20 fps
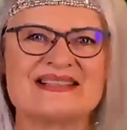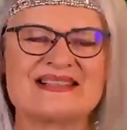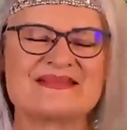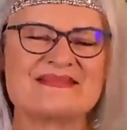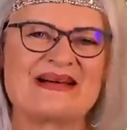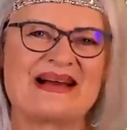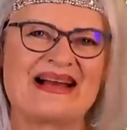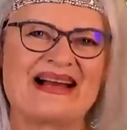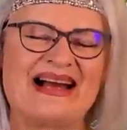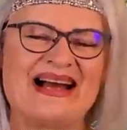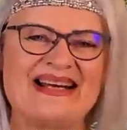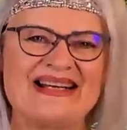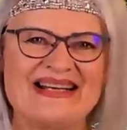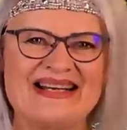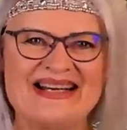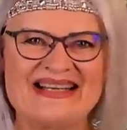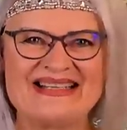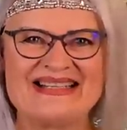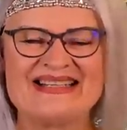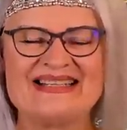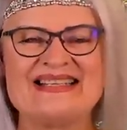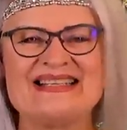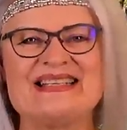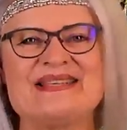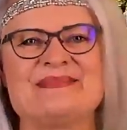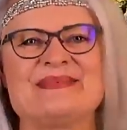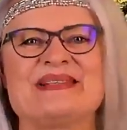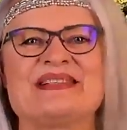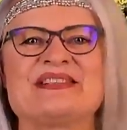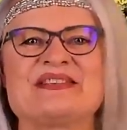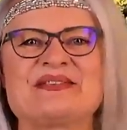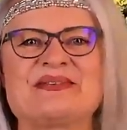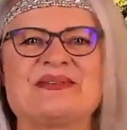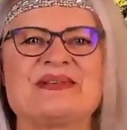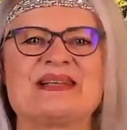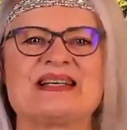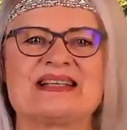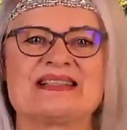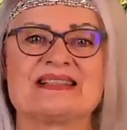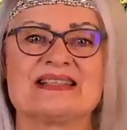Smarana, ihr Lieben,
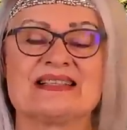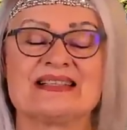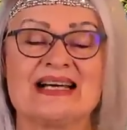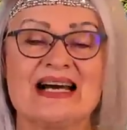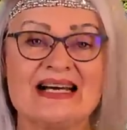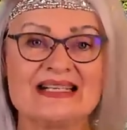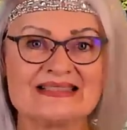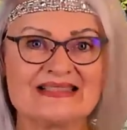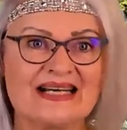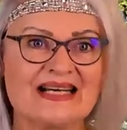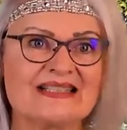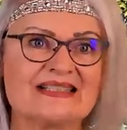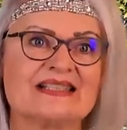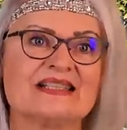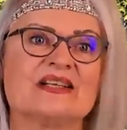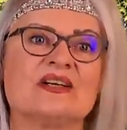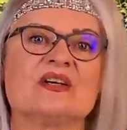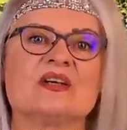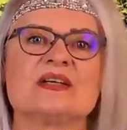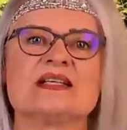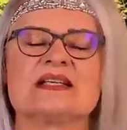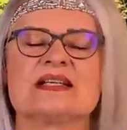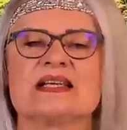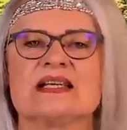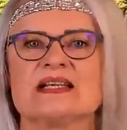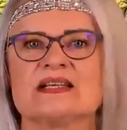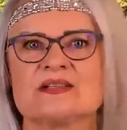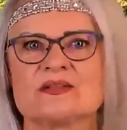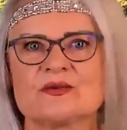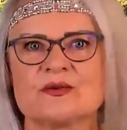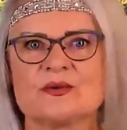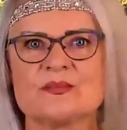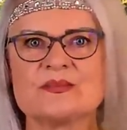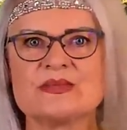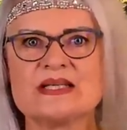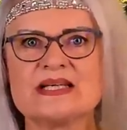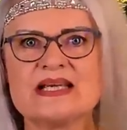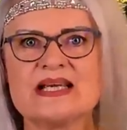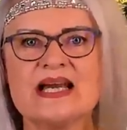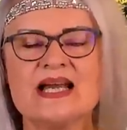schön, dass ihr da seid, denn heute geht es
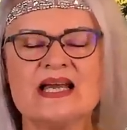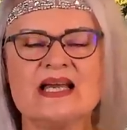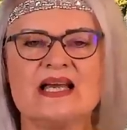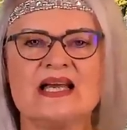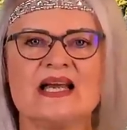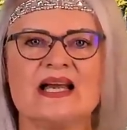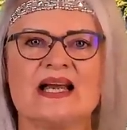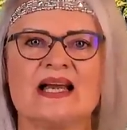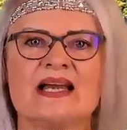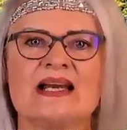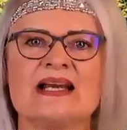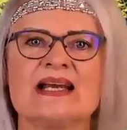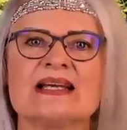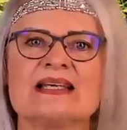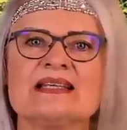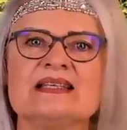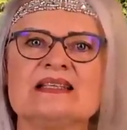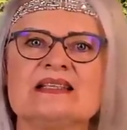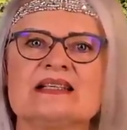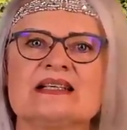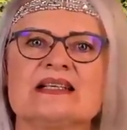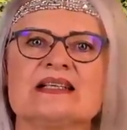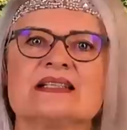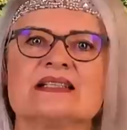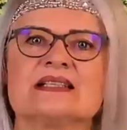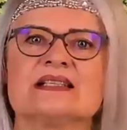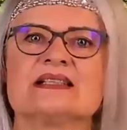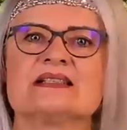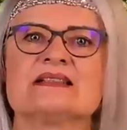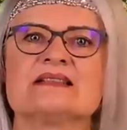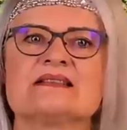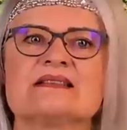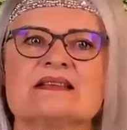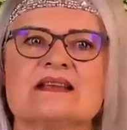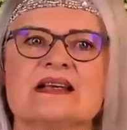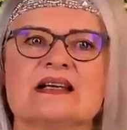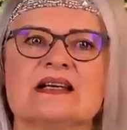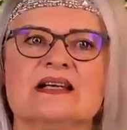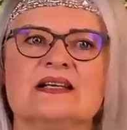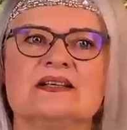um die
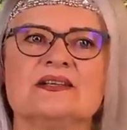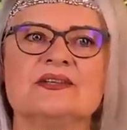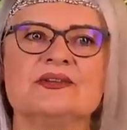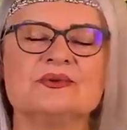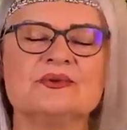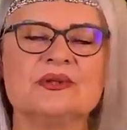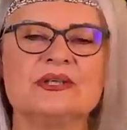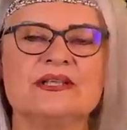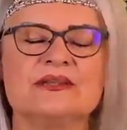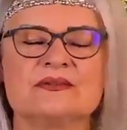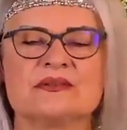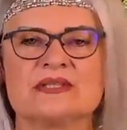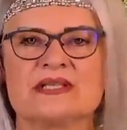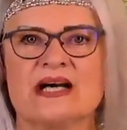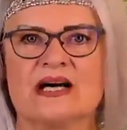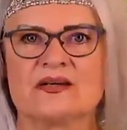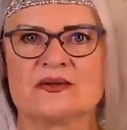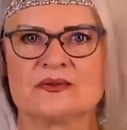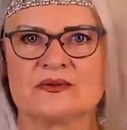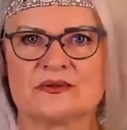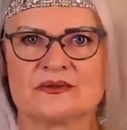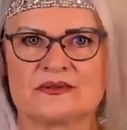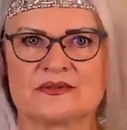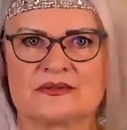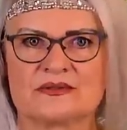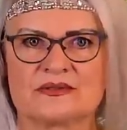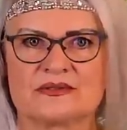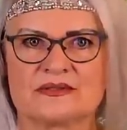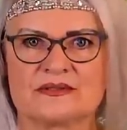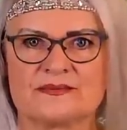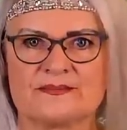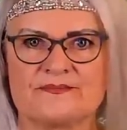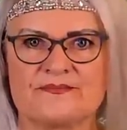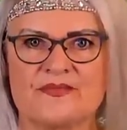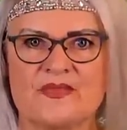Energietendenz Juli und August.